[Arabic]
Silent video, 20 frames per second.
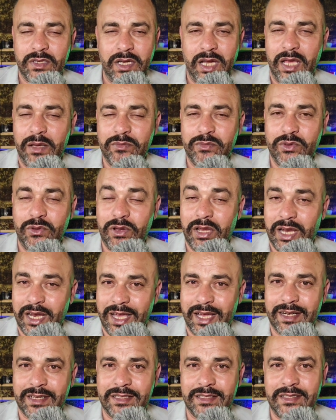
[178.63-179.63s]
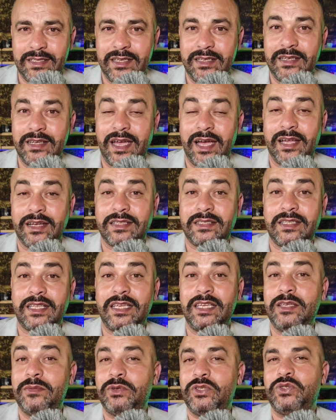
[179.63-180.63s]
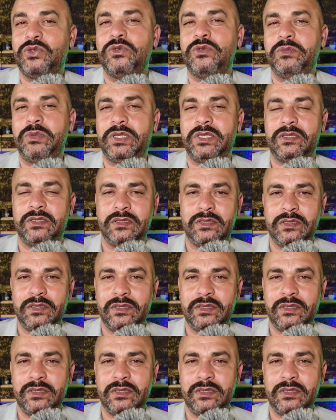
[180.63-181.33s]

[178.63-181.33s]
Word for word: الحمد لله الارض ديالنا ارض طيبه تنبت